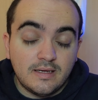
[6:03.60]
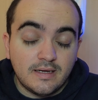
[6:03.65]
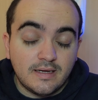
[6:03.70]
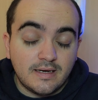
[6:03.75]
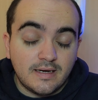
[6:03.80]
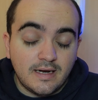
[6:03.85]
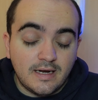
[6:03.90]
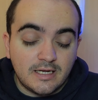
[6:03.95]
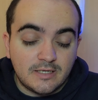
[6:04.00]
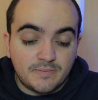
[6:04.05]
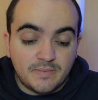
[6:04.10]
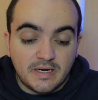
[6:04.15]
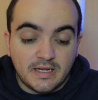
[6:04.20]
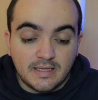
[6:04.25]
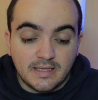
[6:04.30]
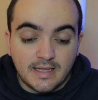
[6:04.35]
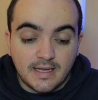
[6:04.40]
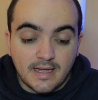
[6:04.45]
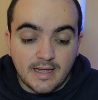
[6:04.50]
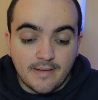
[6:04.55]
en el
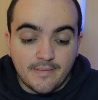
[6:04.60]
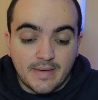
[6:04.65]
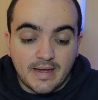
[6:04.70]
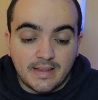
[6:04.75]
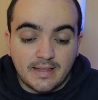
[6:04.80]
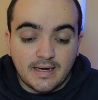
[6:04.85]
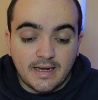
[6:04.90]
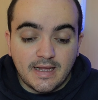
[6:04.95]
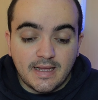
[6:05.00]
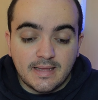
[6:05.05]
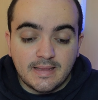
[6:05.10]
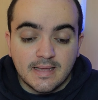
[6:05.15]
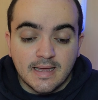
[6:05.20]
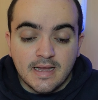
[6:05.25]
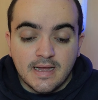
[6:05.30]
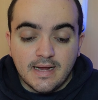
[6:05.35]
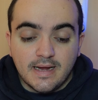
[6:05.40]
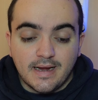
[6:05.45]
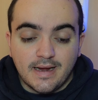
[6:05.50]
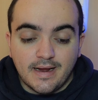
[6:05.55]
sprint de Madrid,
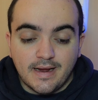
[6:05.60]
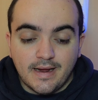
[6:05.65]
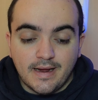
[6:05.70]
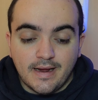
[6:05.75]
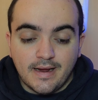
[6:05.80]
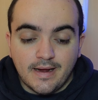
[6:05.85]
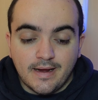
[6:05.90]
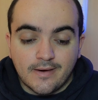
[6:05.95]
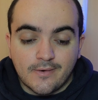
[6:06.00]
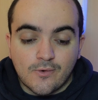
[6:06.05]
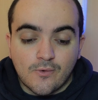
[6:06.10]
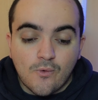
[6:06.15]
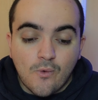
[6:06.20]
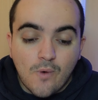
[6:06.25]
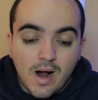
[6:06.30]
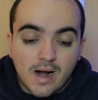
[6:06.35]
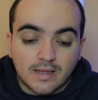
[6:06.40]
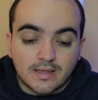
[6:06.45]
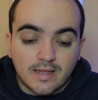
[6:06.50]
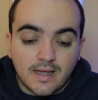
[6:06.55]
eh,
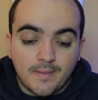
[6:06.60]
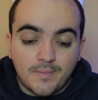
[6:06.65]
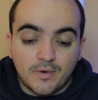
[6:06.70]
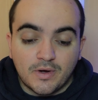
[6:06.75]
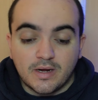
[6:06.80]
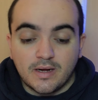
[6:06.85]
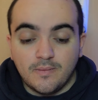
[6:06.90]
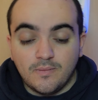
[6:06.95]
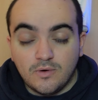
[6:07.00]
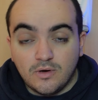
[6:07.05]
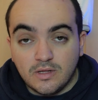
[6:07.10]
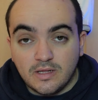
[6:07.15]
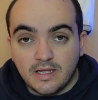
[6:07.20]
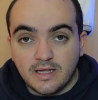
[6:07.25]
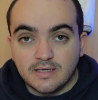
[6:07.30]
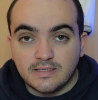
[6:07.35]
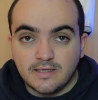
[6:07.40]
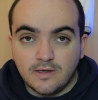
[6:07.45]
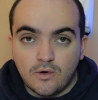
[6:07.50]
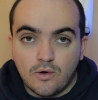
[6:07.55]
cuarta, por ejemplo, el
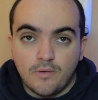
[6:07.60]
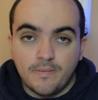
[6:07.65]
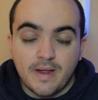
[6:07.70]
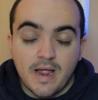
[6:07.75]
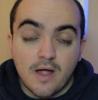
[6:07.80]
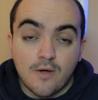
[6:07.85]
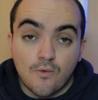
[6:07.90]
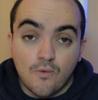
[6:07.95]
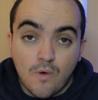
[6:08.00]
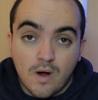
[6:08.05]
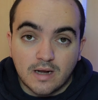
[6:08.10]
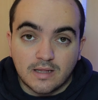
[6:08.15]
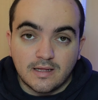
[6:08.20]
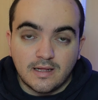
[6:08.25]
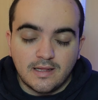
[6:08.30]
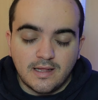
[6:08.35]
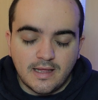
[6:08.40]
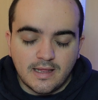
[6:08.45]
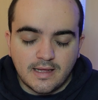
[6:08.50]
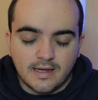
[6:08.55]
día de Segovia,
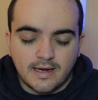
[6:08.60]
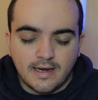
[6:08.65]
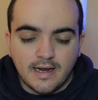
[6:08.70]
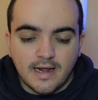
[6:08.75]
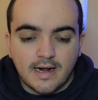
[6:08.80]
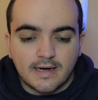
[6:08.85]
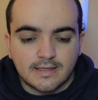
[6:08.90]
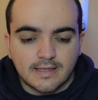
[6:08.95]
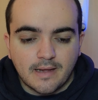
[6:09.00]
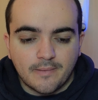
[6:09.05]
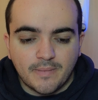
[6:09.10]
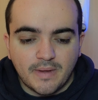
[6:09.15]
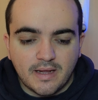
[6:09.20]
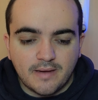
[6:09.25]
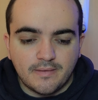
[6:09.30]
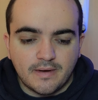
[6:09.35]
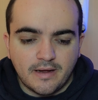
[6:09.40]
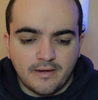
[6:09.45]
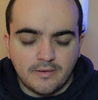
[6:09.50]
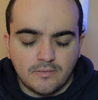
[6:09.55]
cuarta el día de Aguilar,
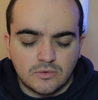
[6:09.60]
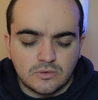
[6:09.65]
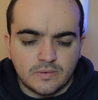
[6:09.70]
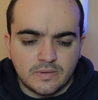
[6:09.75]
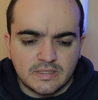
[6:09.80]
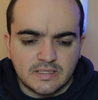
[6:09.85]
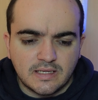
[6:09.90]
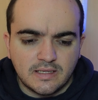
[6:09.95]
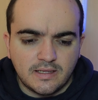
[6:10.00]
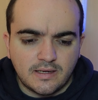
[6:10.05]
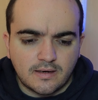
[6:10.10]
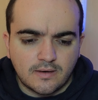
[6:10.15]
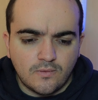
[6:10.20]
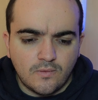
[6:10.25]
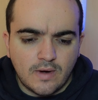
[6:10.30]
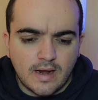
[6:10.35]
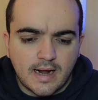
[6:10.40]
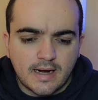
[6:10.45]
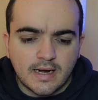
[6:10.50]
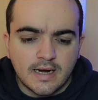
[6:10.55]
también la vimos bastante
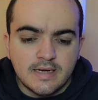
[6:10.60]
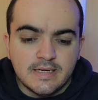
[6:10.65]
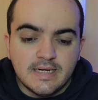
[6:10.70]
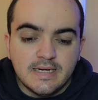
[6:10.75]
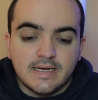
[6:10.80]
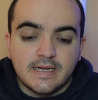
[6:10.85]
regular.